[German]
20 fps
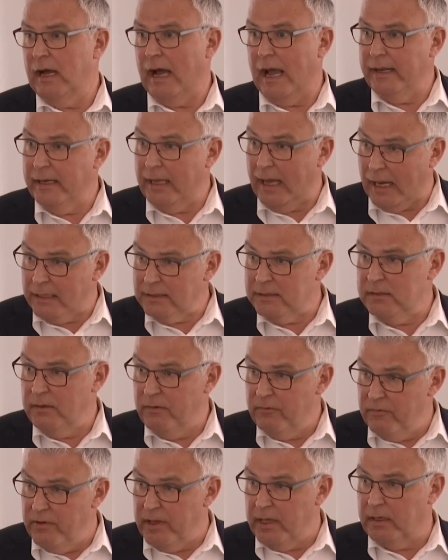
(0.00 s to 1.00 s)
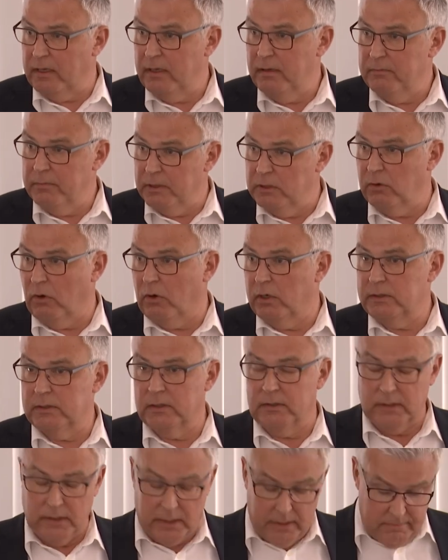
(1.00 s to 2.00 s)
ein Radweg
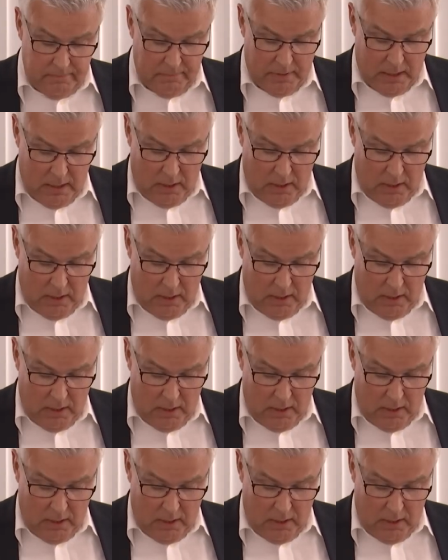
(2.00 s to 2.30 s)
bedeutet im